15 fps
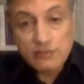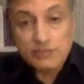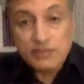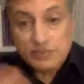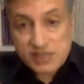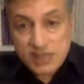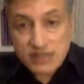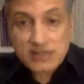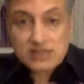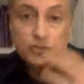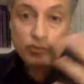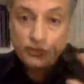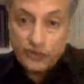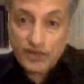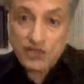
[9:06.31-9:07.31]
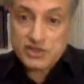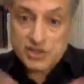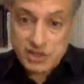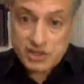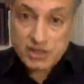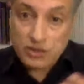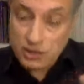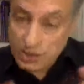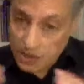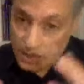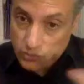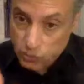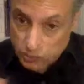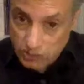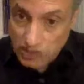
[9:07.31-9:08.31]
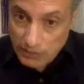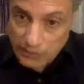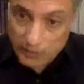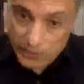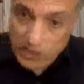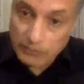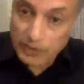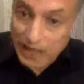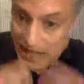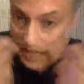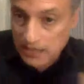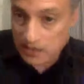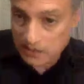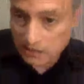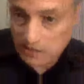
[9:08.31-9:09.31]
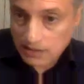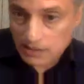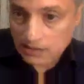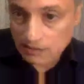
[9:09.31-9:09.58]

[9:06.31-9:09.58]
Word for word: من المساله تيكون فيها الاجهزه وهذه كتكون الضبابيه بالاحرى